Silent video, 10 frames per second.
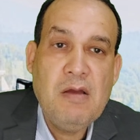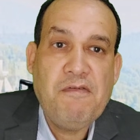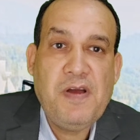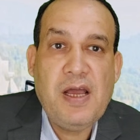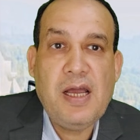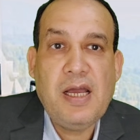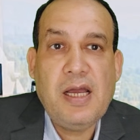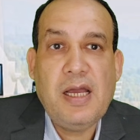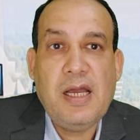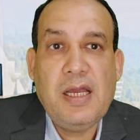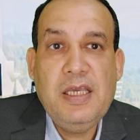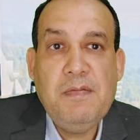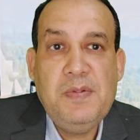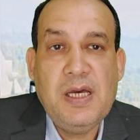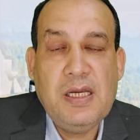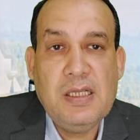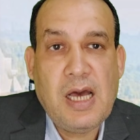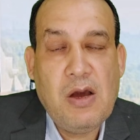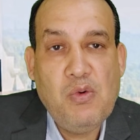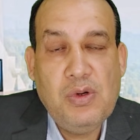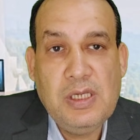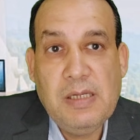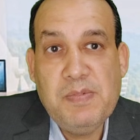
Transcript: فيبدا يتحول